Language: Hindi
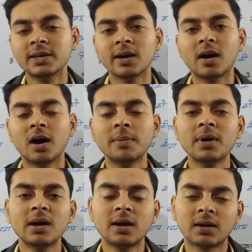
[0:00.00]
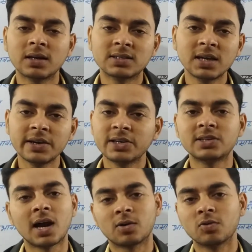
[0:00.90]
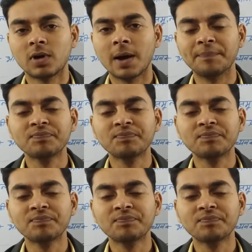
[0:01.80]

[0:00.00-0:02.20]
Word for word: यह अब कल से स्टार्ट होगा